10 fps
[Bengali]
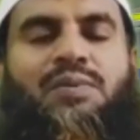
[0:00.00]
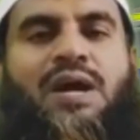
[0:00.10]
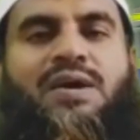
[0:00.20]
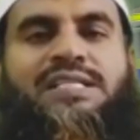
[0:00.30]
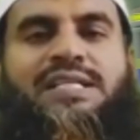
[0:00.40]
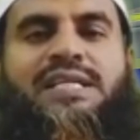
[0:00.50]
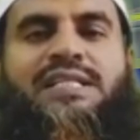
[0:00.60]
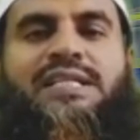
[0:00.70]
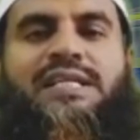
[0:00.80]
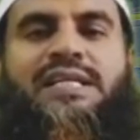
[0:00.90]
বলা হয়েছে
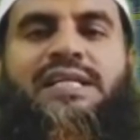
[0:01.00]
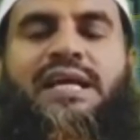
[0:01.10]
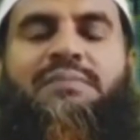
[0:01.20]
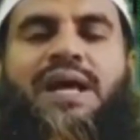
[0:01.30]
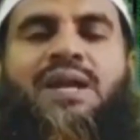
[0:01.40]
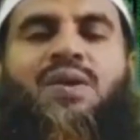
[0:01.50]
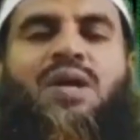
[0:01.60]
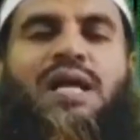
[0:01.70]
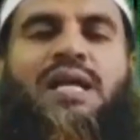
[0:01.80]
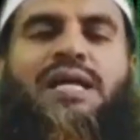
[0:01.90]
তিনি এই
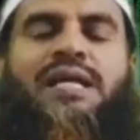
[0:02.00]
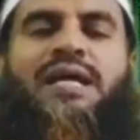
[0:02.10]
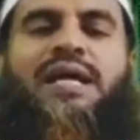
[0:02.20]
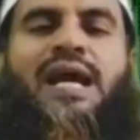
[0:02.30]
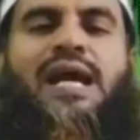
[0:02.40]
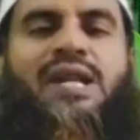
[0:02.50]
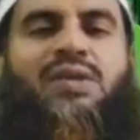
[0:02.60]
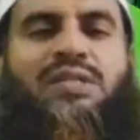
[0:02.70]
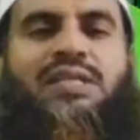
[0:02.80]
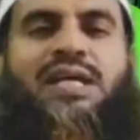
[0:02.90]
বাল্যকালে
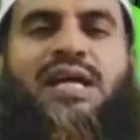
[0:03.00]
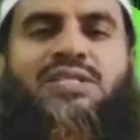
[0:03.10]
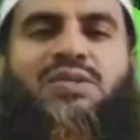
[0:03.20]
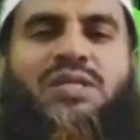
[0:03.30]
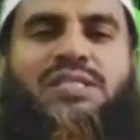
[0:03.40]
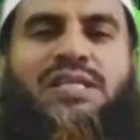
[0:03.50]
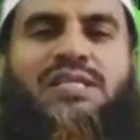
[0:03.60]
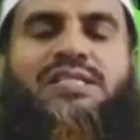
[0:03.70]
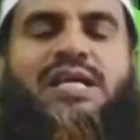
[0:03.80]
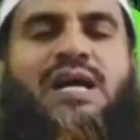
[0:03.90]
রাখালত্বের কাজ করেছেন
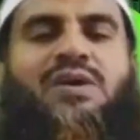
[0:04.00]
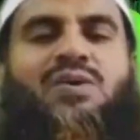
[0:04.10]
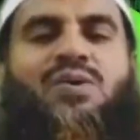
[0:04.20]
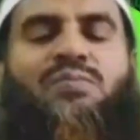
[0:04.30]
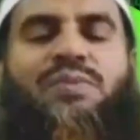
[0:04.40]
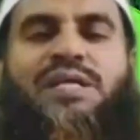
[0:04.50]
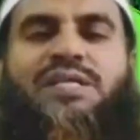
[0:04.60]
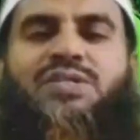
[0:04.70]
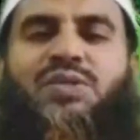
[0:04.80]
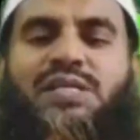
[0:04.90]
ছাগল ও মেষ
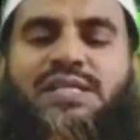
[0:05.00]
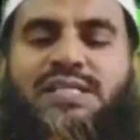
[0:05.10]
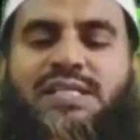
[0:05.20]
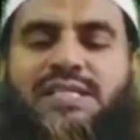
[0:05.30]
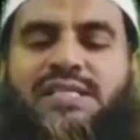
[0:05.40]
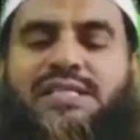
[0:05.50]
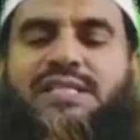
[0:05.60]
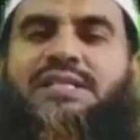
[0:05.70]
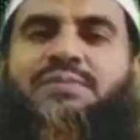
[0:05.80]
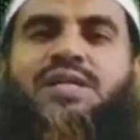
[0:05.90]
চড়িয়েছেন
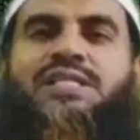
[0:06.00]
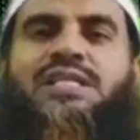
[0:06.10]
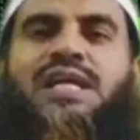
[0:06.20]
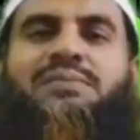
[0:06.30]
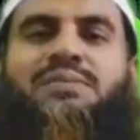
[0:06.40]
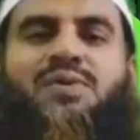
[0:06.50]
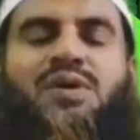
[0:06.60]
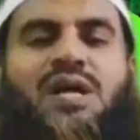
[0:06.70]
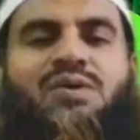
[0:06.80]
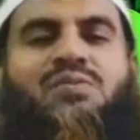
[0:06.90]
তিনি বলেছেন আমি
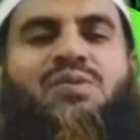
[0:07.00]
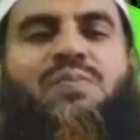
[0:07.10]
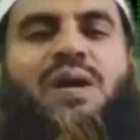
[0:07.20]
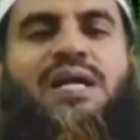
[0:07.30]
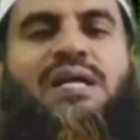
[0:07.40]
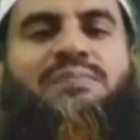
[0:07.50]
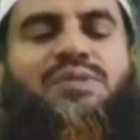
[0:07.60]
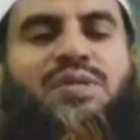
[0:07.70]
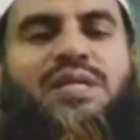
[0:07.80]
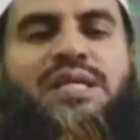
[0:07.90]
মক্কার অমুক পাহাড়ের
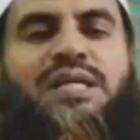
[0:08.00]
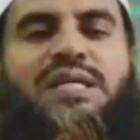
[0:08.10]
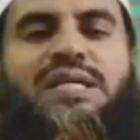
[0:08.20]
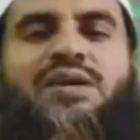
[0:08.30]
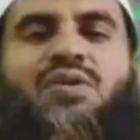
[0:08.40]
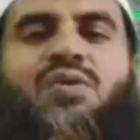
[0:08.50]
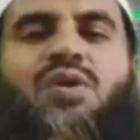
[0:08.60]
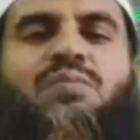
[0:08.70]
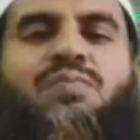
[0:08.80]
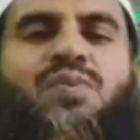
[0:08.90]
পিছনে
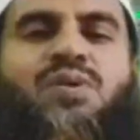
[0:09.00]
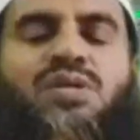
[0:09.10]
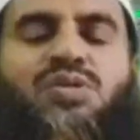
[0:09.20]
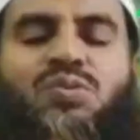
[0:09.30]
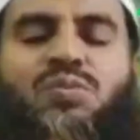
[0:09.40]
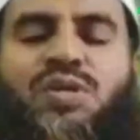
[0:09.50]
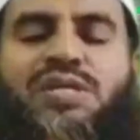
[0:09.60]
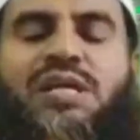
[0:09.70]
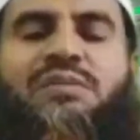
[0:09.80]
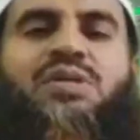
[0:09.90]
অল্প কিছু
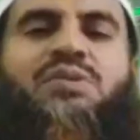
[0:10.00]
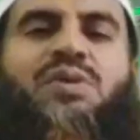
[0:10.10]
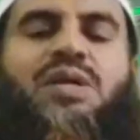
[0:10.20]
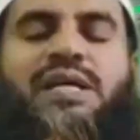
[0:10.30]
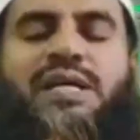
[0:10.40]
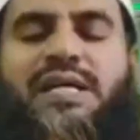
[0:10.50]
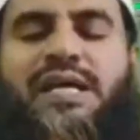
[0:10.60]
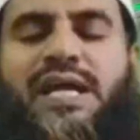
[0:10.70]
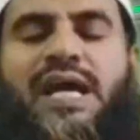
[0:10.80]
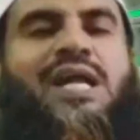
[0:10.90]
পয়সার বিনিময়ে এ
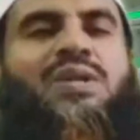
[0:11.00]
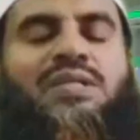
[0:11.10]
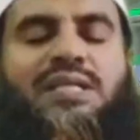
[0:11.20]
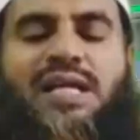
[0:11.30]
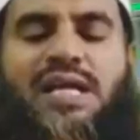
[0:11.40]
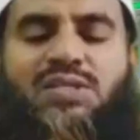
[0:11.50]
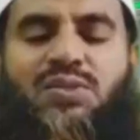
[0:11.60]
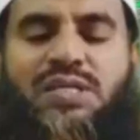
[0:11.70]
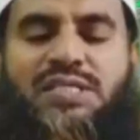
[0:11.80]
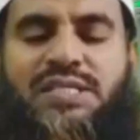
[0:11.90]
রাখালত্বের কাজ
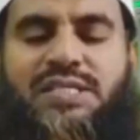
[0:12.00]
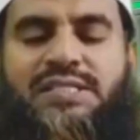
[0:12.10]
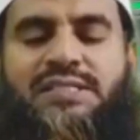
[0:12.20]
করেছি